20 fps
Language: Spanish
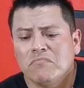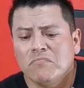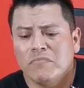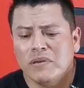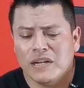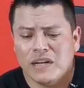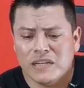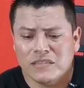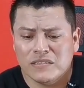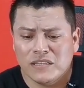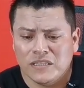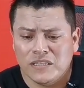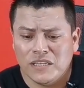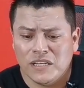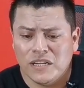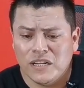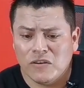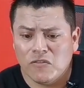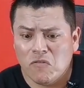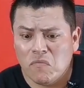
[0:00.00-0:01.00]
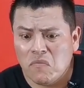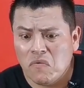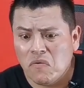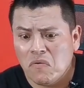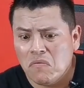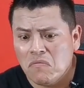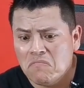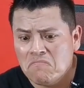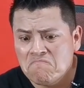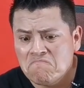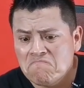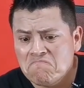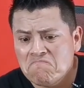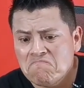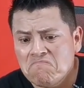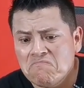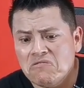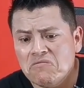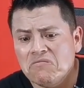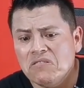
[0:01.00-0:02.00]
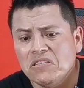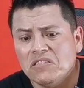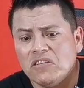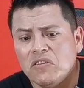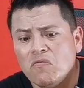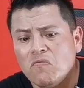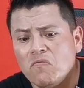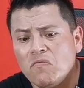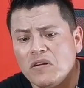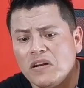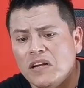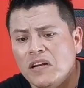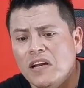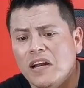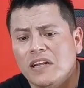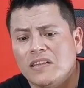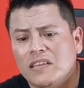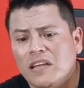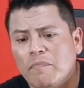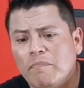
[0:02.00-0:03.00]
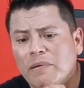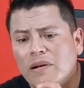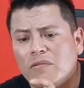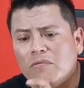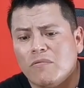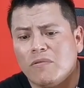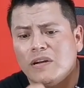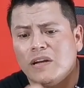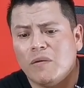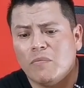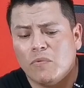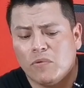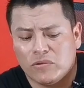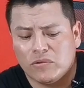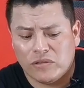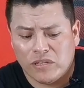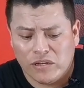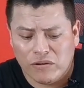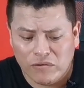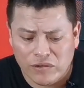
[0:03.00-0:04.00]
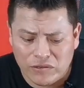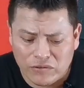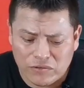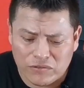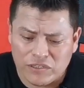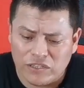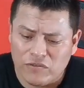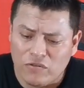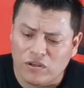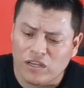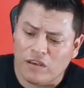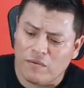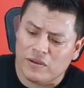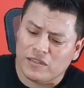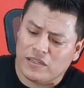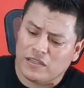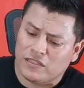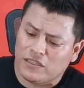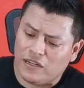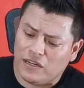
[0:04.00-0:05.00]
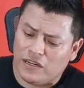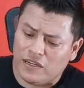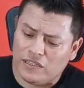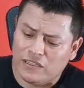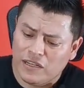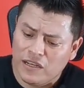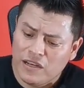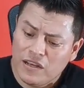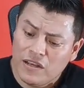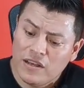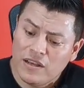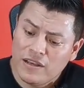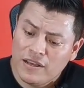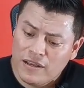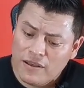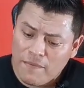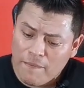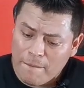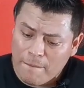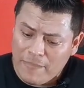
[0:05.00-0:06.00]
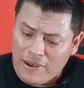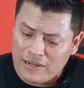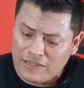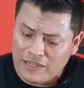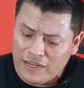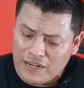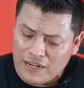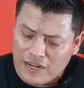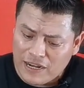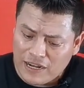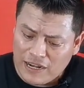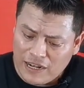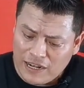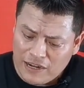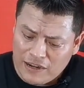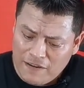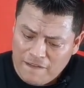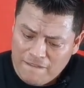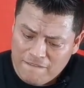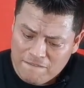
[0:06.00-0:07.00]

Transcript: verás que tiene como donde se une la tapa con el bote, ¿no? Entonces lo que vas a hacer es, vas a encajar